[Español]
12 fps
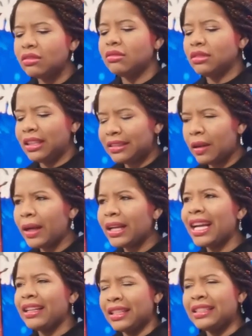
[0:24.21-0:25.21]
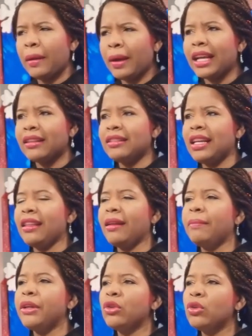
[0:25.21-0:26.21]
estaba, estaba cansada,
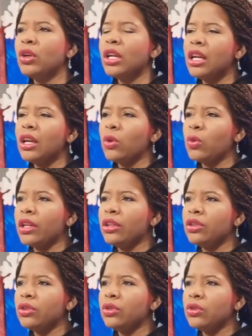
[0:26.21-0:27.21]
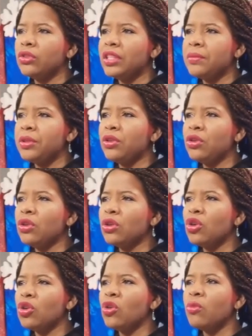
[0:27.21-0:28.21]
pero cuando se vio
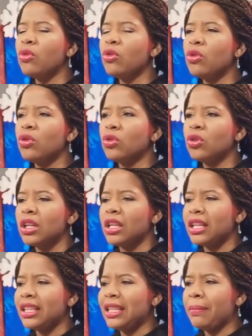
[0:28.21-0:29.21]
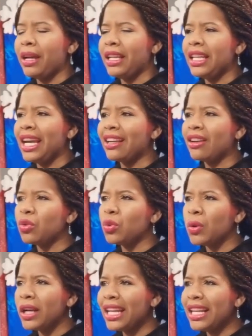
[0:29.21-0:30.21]
como de manera
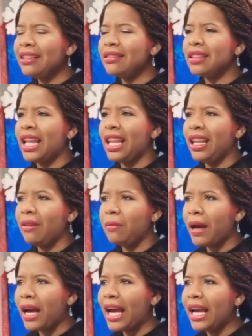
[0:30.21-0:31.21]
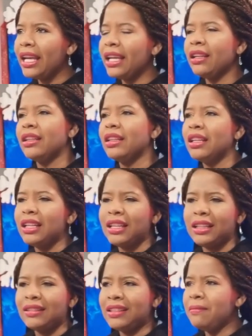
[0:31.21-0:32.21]
cruel, salvaje, eh,
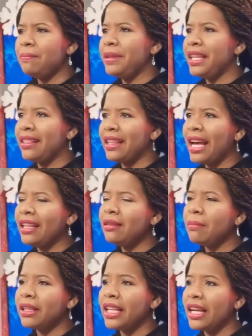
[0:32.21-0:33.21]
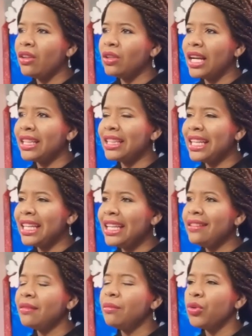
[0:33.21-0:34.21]
sin piedad, mataron a
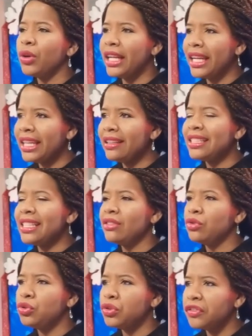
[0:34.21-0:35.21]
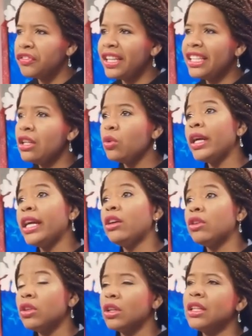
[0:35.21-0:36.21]
tres mujeres y a su chofer y
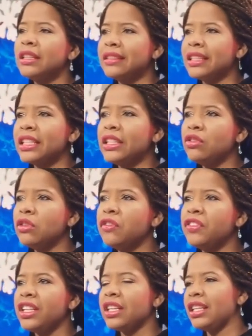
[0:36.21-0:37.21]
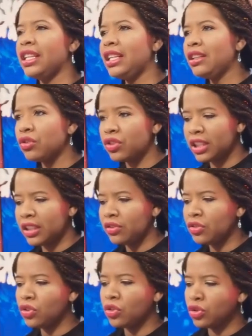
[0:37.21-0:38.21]
luego se quiso fingir o se
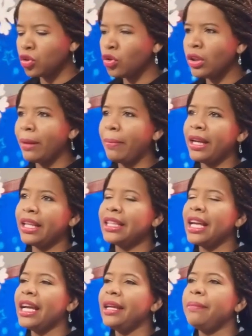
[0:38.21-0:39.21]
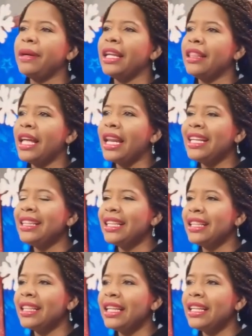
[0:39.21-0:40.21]
hizo todo el aparataje para dar a
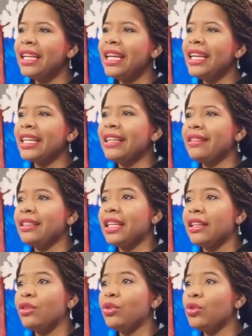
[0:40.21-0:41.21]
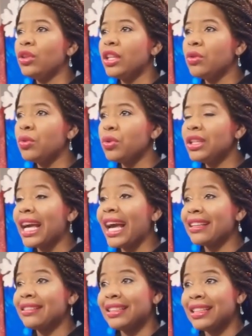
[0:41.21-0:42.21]
entender que se trató de un
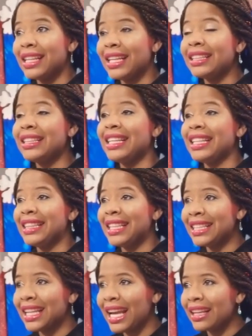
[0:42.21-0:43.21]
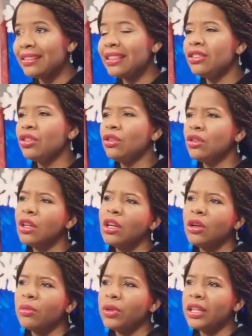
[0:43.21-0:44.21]
accidente de tránsito,
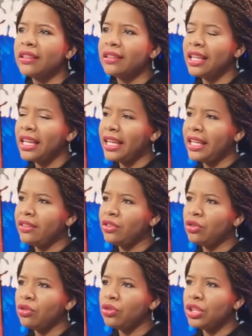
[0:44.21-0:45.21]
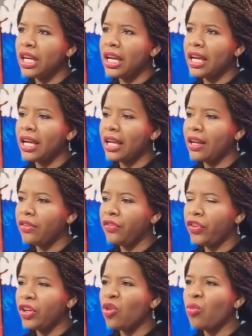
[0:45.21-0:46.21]
pues esto ya
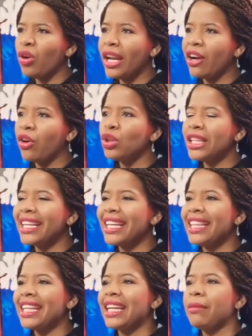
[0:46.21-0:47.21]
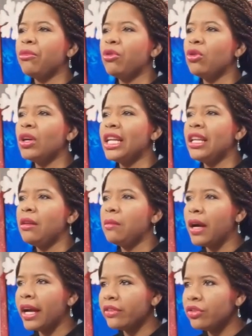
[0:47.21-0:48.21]
fue como la gota que derramó el
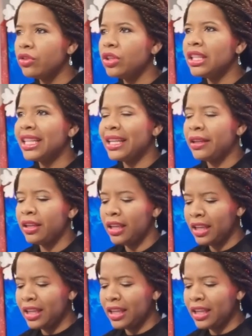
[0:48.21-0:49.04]
vaso y que